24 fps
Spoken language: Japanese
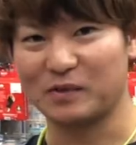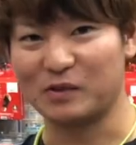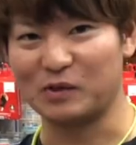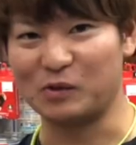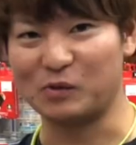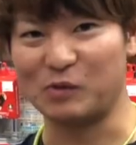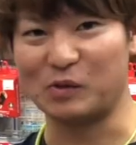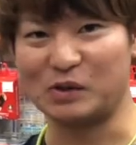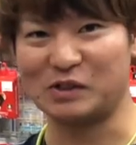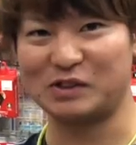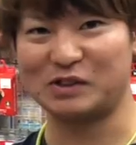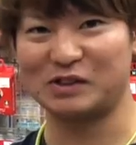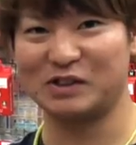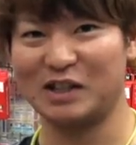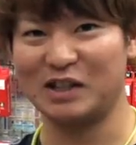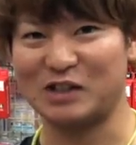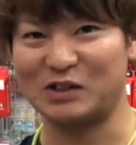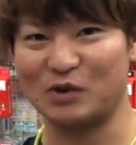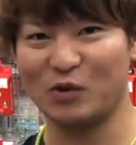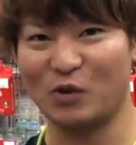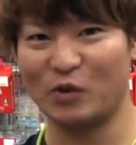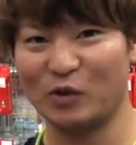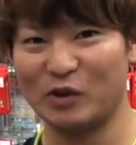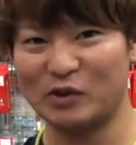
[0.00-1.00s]
うわすげえ
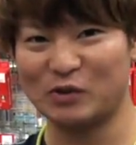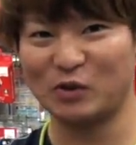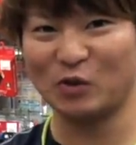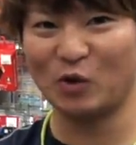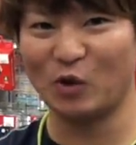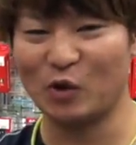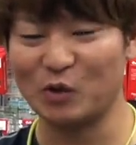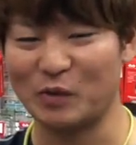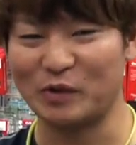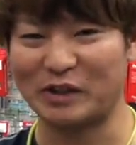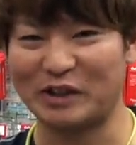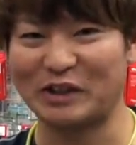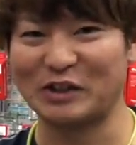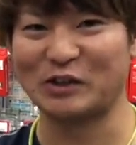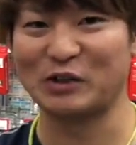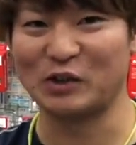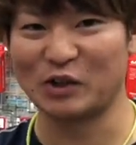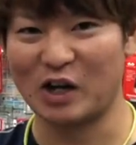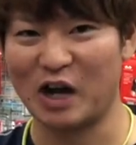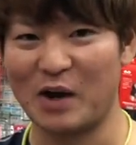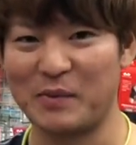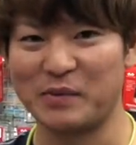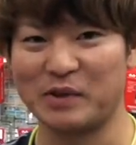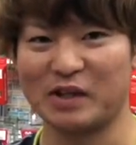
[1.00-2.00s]
そこでその言葉出てくる
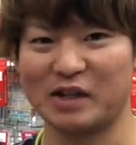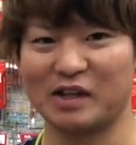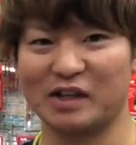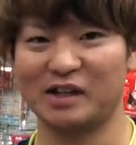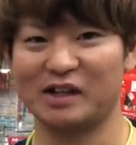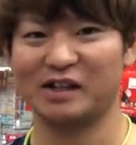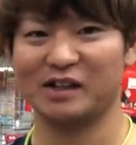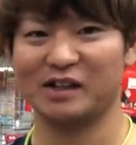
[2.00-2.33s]
かみたいな